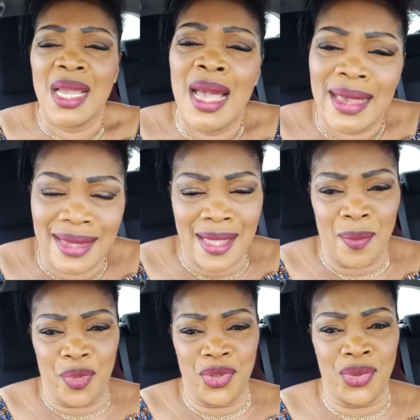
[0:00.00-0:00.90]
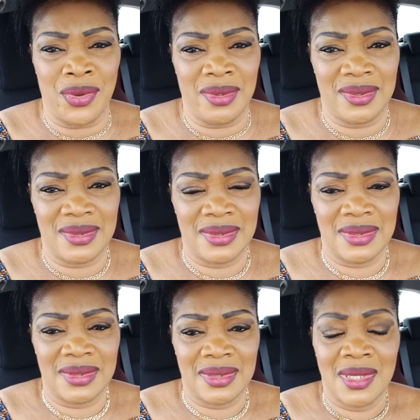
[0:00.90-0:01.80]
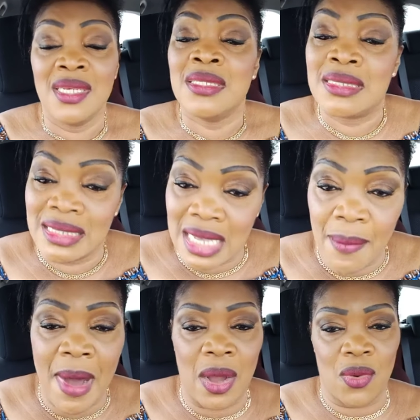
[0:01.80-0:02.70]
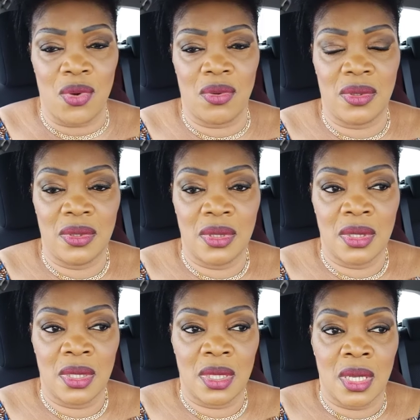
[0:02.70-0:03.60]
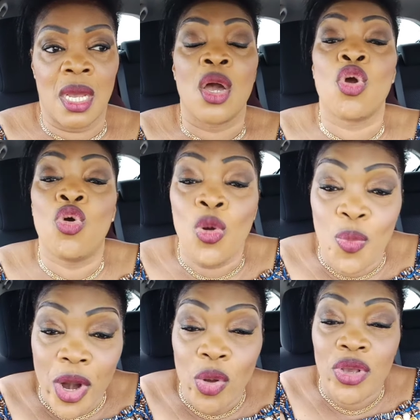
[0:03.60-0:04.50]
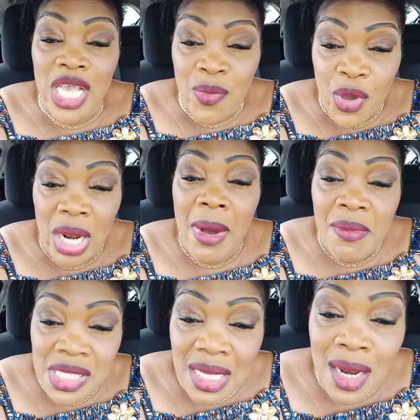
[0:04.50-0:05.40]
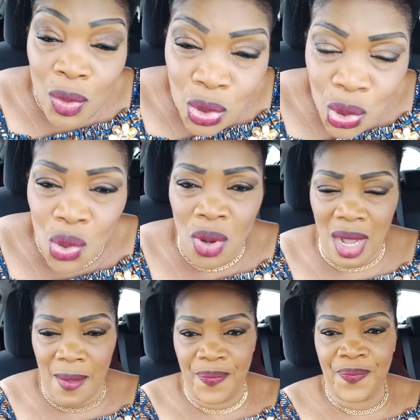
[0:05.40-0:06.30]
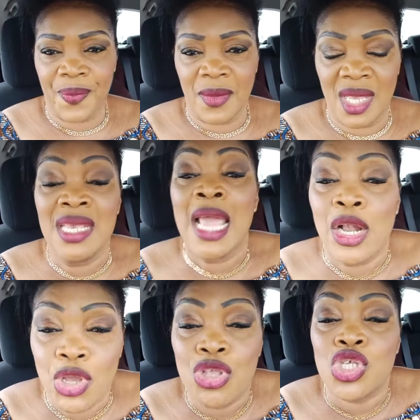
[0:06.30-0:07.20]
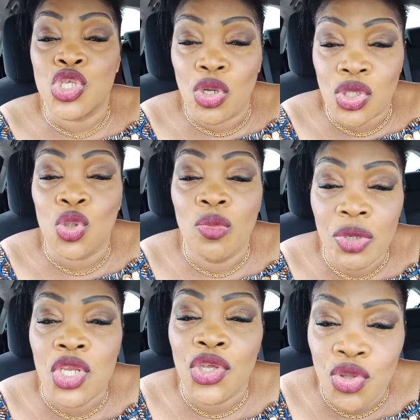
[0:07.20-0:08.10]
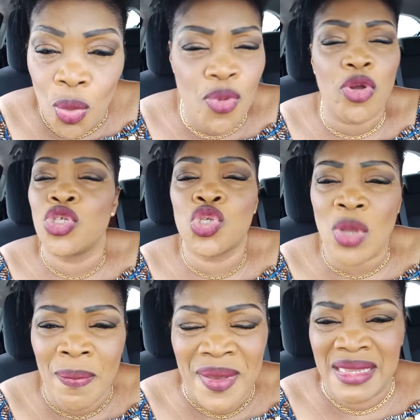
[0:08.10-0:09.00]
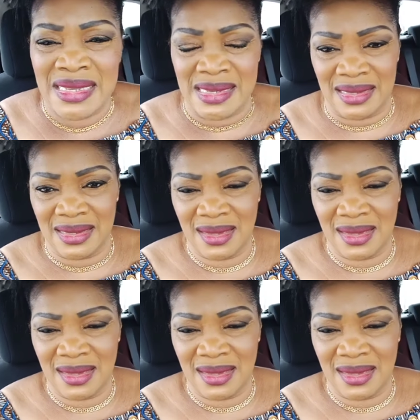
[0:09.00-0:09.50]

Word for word: arrête un peu non tika bango groupe wana oyebi wana na kotonga il y a lieu de sortir au milieu d'eux pour que tu sois béni